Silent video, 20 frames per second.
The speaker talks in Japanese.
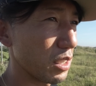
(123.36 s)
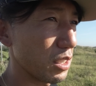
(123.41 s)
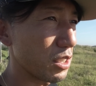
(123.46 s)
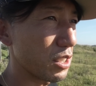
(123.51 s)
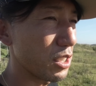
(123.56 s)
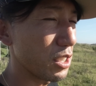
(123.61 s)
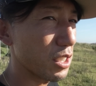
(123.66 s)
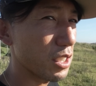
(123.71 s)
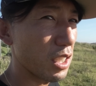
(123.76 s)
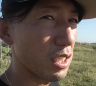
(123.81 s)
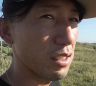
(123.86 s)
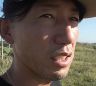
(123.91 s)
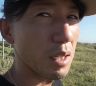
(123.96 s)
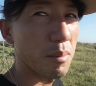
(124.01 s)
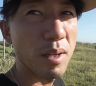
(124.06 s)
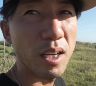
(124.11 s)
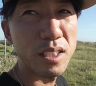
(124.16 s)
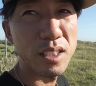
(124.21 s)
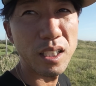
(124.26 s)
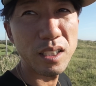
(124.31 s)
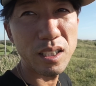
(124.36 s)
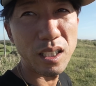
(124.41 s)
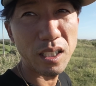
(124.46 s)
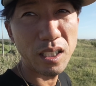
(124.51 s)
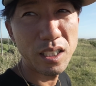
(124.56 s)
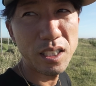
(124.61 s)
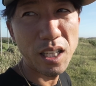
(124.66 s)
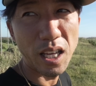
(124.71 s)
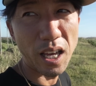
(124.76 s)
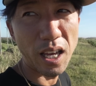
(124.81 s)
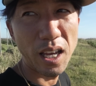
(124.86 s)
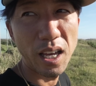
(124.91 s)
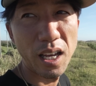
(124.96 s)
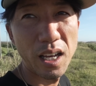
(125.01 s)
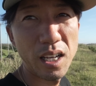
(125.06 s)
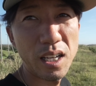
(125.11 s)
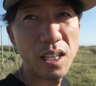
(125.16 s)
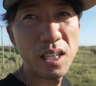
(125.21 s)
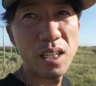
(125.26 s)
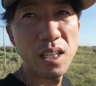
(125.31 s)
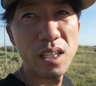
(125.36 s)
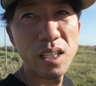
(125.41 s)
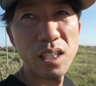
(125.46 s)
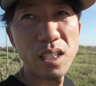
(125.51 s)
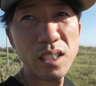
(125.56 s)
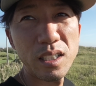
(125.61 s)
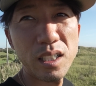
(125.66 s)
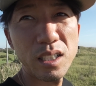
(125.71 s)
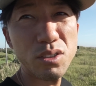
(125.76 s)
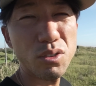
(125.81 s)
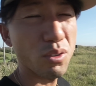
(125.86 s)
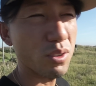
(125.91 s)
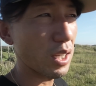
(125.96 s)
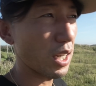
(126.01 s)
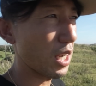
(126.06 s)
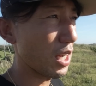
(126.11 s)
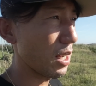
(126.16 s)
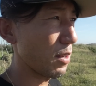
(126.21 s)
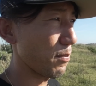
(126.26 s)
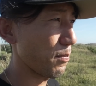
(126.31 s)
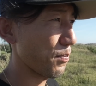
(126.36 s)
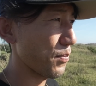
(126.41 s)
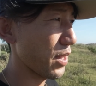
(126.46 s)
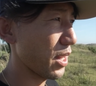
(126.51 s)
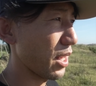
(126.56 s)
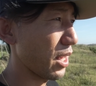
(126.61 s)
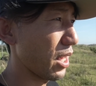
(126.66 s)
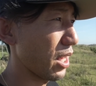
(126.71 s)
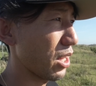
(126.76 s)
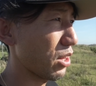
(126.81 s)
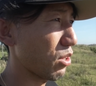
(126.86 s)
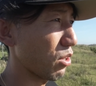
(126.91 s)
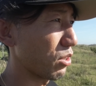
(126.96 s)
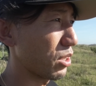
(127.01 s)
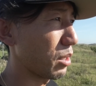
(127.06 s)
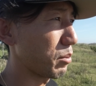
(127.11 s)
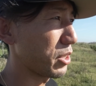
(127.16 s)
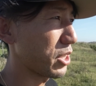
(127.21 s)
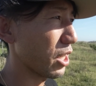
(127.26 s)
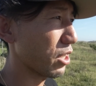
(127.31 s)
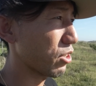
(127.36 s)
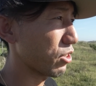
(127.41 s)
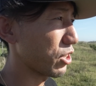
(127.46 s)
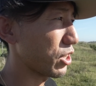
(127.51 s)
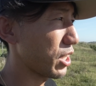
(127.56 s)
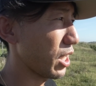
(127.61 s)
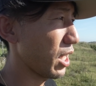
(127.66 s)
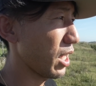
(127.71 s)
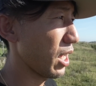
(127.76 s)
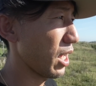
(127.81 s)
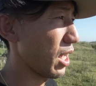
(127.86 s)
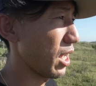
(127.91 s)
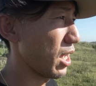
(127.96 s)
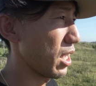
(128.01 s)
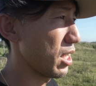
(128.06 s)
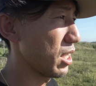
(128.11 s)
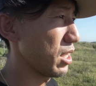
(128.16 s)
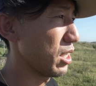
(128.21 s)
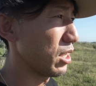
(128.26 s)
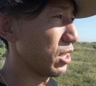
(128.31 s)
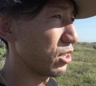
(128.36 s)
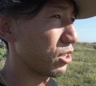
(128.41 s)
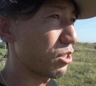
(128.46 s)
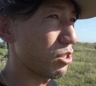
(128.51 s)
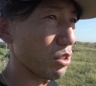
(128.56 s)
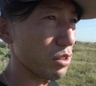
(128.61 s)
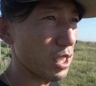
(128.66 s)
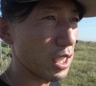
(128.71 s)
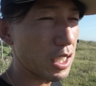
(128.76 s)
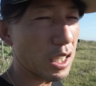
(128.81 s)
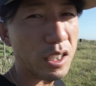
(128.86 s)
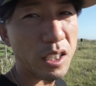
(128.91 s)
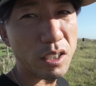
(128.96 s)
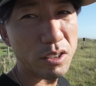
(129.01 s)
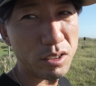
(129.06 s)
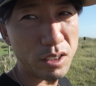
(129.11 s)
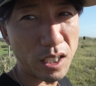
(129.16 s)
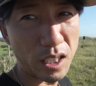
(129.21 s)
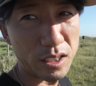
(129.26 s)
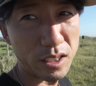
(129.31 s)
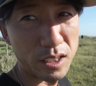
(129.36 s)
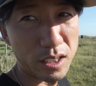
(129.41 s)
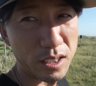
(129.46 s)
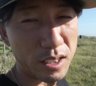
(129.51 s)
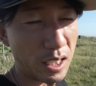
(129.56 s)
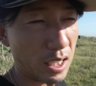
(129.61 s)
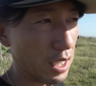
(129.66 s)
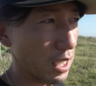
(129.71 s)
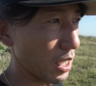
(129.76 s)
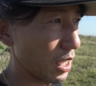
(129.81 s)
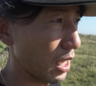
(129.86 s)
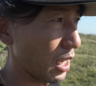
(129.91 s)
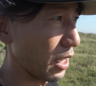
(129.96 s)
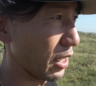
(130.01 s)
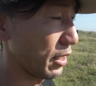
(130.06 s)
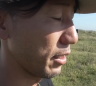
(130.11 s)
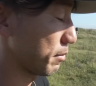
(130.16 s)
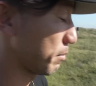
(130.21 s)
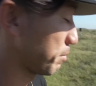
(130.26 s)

1時間ぐらい前になったら来てでそこから、えーと、波チェックして調整かけてくる感じですね、はい